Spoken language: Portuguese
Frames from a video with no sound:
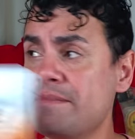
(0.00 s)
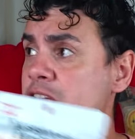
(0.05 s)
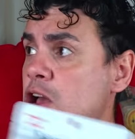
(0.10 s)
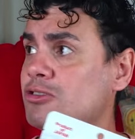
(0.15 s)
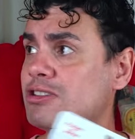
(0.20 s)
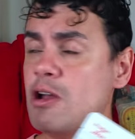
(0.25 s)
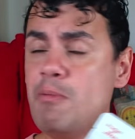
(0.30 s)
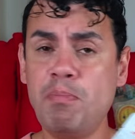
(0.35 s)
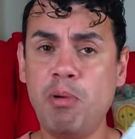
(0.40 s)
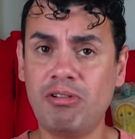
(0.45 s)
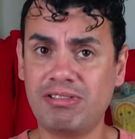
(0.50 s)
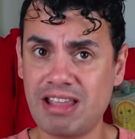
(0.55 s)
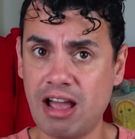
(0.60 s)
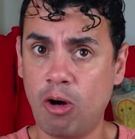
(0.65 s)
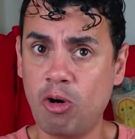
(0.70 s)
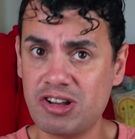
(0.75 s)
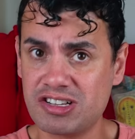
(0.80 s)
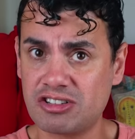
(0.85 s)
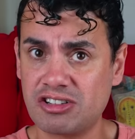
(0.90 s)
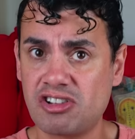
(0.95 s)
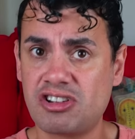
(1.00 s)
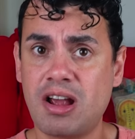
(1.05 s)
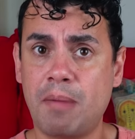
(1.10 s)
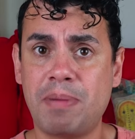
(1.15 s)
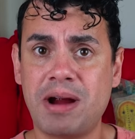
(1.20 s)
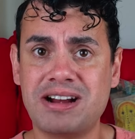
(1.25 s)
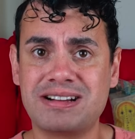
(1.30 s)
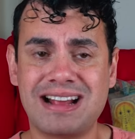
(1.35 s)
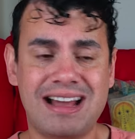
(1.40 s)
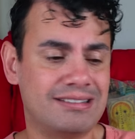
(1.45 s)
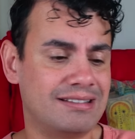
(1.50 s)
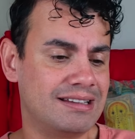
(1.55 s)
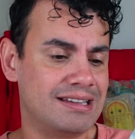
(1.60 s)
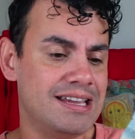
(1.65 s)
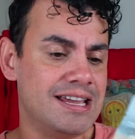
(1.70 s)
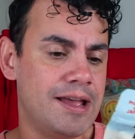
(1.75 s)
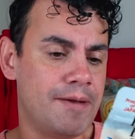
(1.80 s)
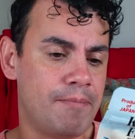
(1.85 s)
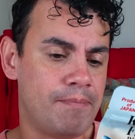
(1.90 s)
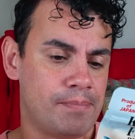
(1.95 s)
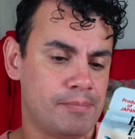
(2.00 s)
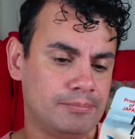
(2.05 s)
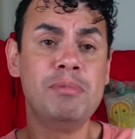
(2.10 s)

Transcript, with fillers: Eu tenho um pouco de arroz que eu deixei apartado aqui.